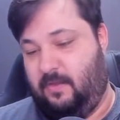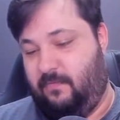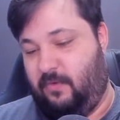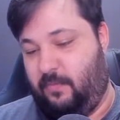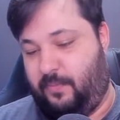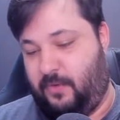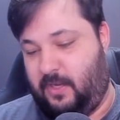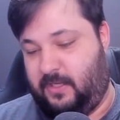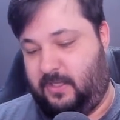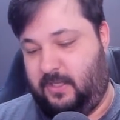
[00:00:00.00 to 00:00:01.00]
Vamos pôr
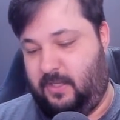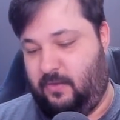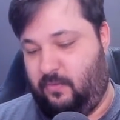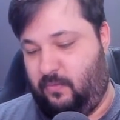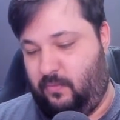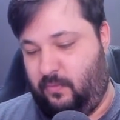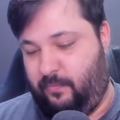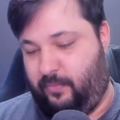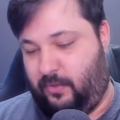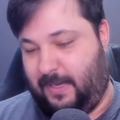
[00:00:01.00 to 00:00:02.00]
aqui o
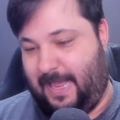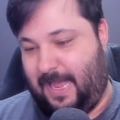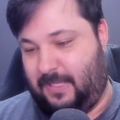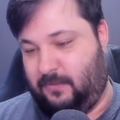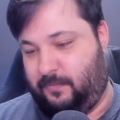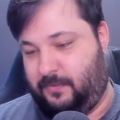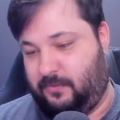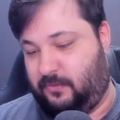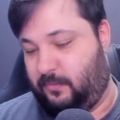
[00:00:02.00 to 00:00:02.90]
bolado, porque eu tô